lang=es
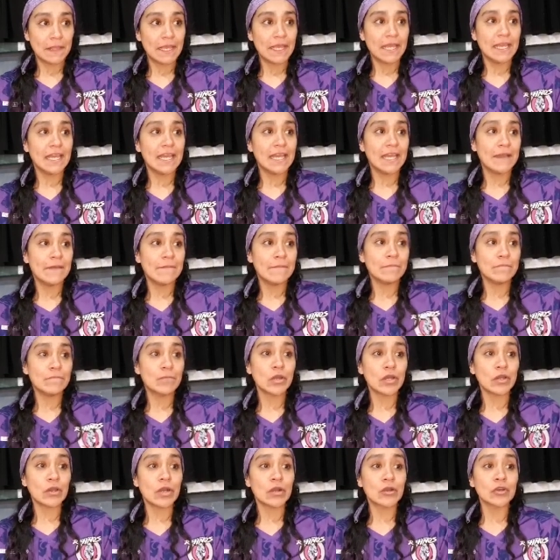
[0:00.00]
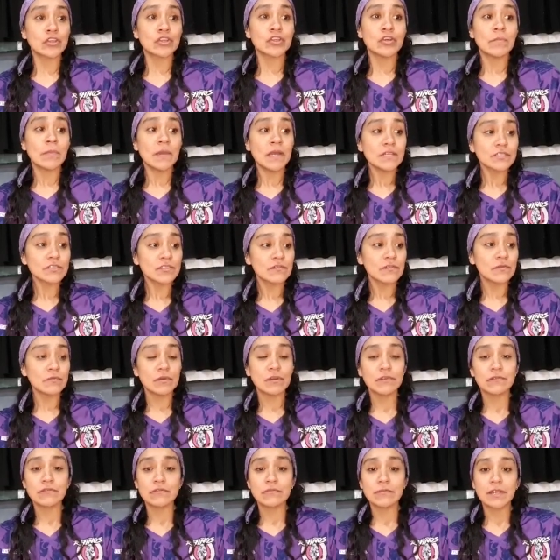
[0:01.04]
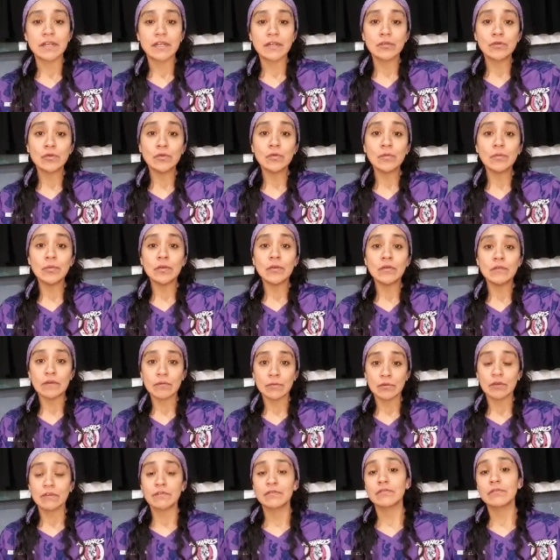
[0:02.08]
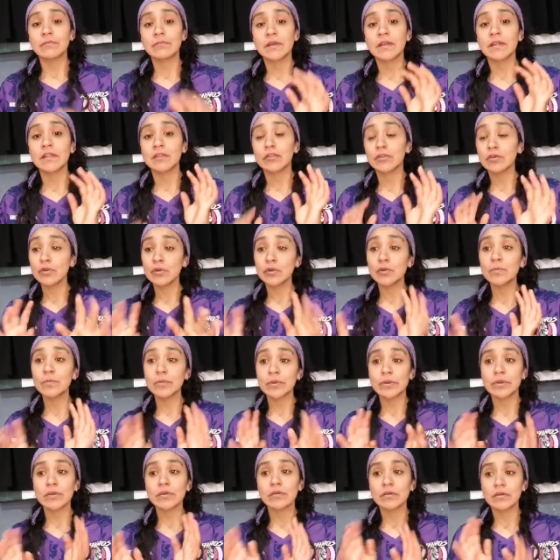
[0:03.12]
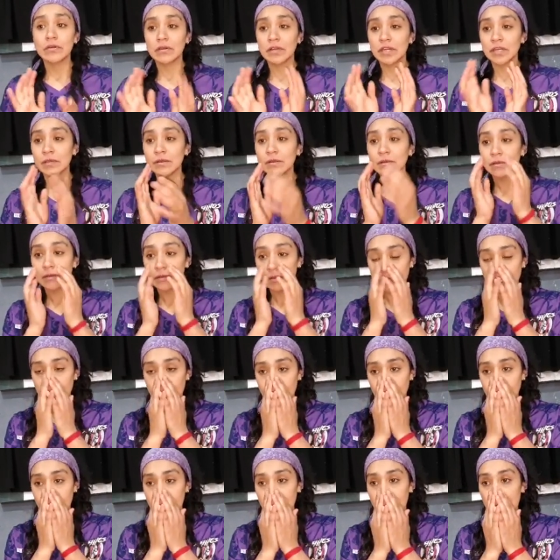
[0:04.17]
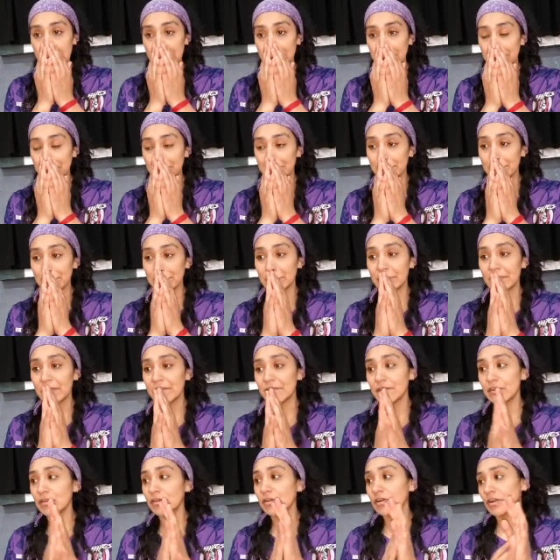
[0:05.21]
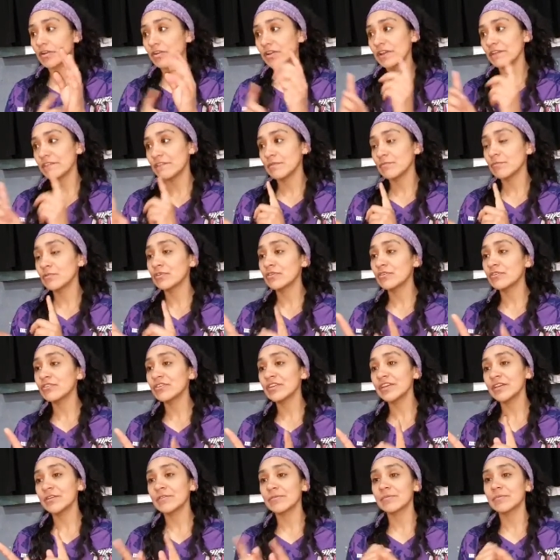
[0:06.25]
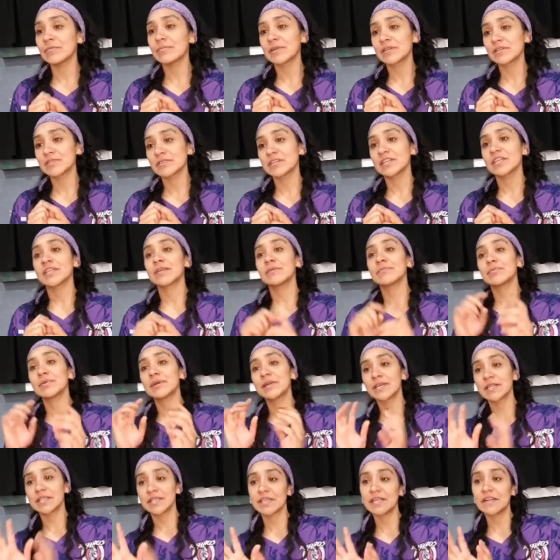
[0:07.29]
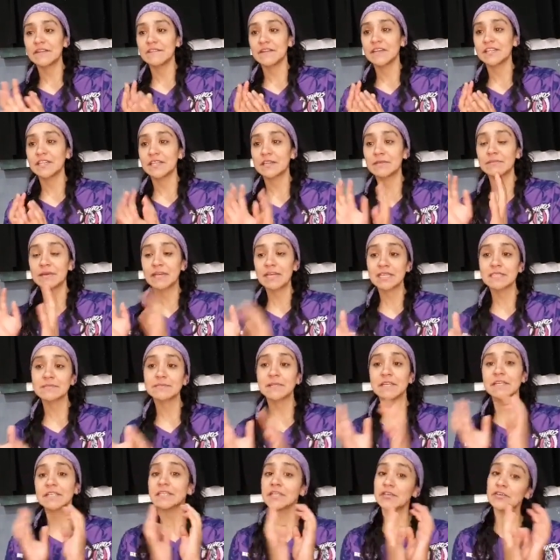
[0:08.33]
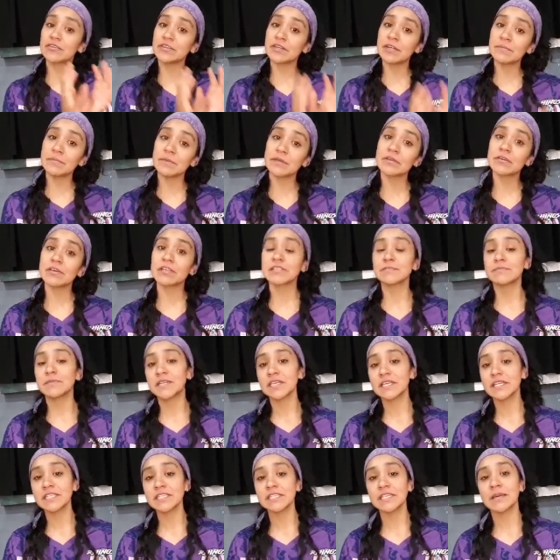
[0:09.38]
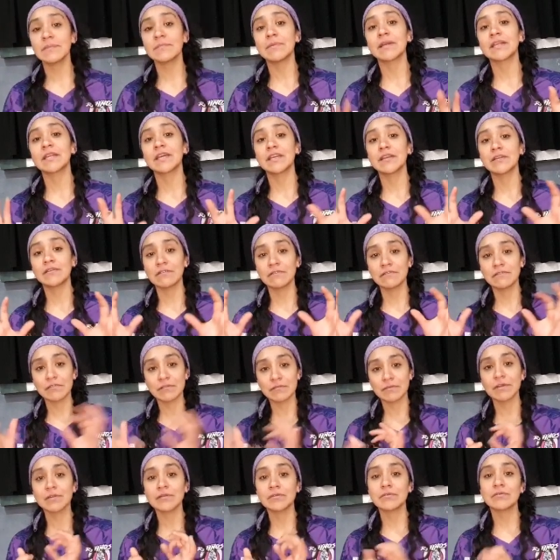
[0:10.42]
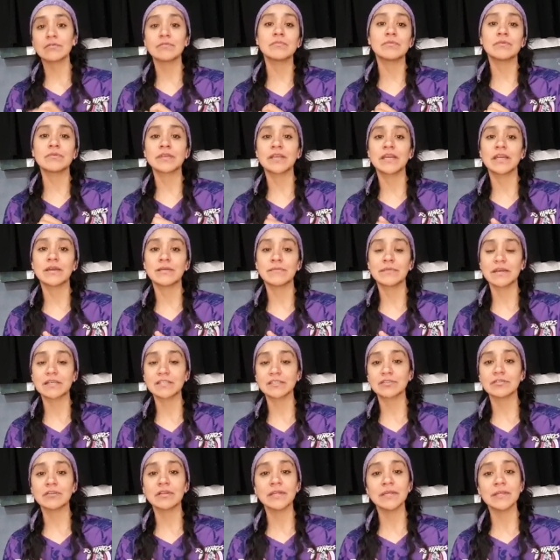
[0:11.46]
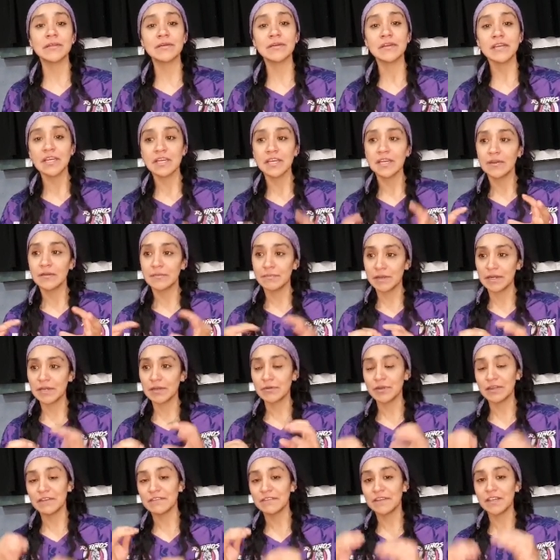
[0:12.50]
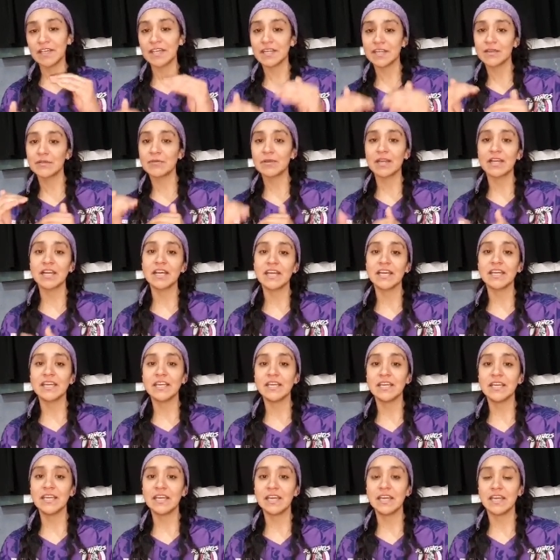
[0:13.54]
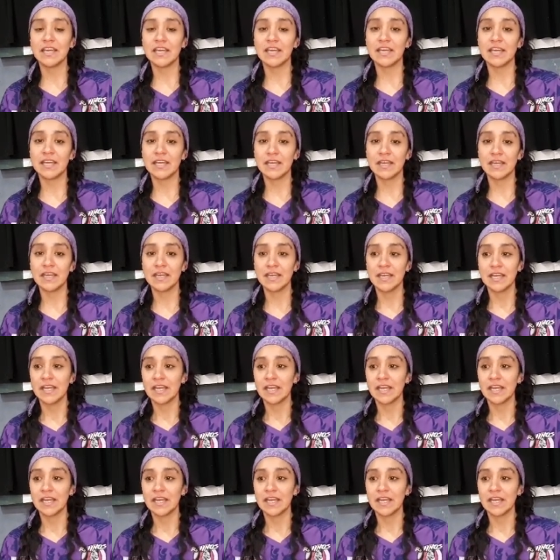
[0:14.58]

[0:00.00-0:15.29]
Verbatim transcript: Eh, bueno, a corto plazo vamos a formar el grupo, vamos a formar dos grupos, yo creo, eh, debido a lo que vimos hoy, como personas que pueden tal vez tener más experiencia y otras menos experiencia, para ir conformando un grupo ya más sólido, para unificar igual ahí eh,